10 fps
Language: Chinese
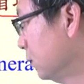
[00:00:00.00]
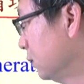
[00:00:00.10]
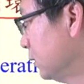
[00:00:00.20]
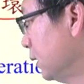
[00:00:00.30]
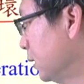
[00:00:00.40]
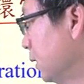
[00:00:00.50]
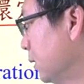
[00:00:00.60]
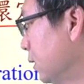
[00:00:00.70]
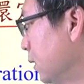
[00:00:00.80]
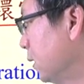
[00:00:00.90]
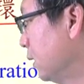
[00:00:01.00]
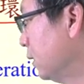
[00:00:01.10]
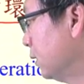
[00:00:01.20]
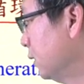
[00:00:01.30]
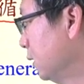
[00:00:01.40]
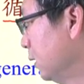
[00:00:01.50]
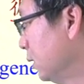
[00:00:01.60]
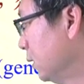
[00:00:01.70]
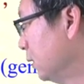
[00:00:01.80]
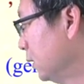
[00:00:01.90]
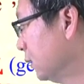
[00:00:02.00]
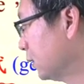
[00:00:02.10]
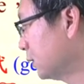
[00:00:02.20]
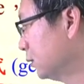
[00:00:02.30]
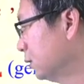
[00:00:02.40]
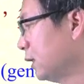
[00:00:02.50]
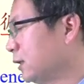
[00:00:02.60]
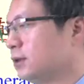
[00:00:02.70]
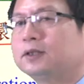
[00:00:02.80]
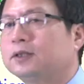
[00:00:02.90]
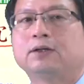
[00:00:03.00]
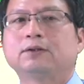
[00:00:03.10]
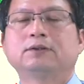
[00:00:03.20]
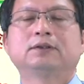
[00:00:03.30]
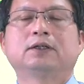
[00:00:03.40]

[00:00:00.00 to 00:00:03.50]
这个呃，他他知道。